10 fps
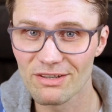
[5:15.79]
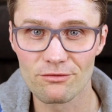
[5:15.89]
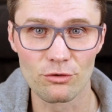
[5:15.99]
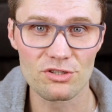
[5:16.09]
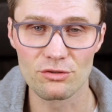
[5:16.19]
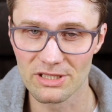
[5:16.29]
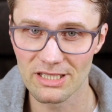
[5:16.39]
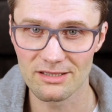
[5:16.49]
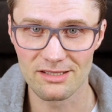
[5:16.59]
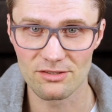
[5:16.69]

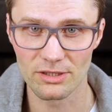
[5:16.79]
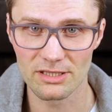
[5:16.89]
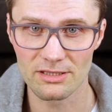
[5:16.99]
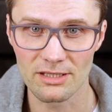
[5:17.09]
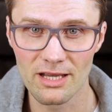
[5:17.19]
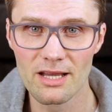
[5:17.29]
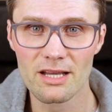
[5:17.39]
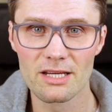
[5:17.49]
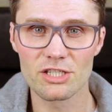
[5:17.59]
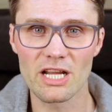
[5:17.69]
Funktioniert nicht so richtig.
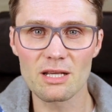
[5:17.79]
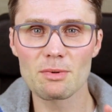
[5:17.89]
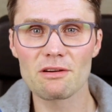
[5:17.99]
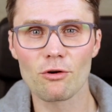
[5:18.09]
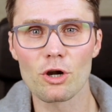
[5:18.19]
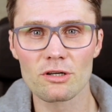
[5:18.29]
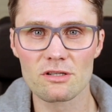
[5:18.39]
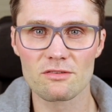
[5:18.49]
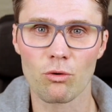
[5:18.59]
Stell dir mal Folgendes